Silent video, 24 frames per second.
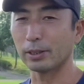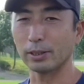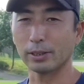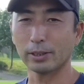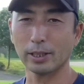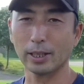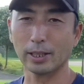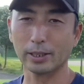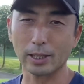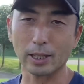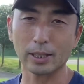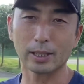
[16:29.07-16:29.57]
て言っ
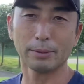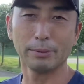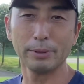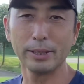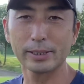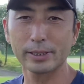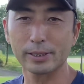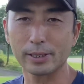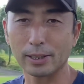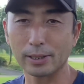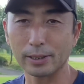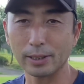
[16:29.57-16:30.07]
てやったらダメ
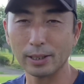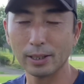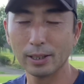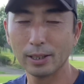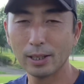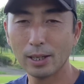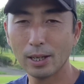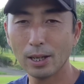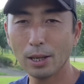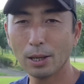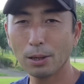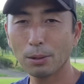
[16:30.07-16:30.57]
ですからね。
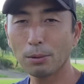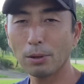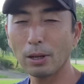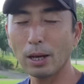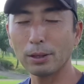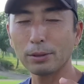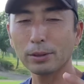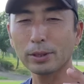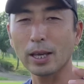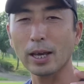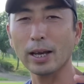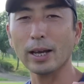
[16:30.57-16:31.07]
これ
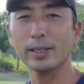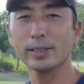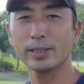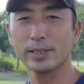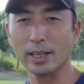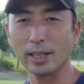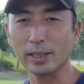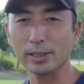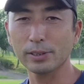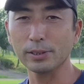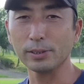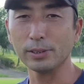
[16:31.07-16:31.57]
は怪我
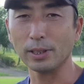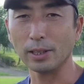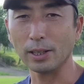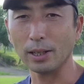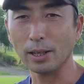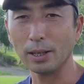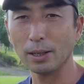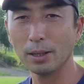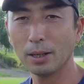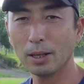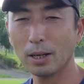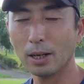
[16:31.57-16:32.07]
しやすいんで
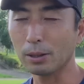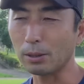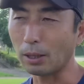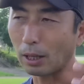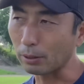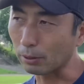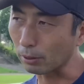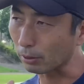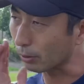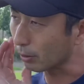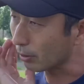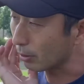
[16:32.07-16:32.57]
ね。
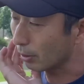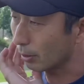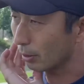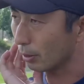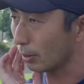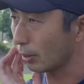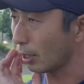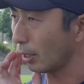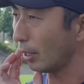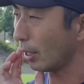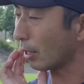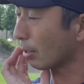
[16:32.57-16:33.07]
あと、
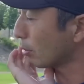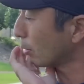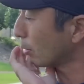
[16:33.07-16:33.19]
手で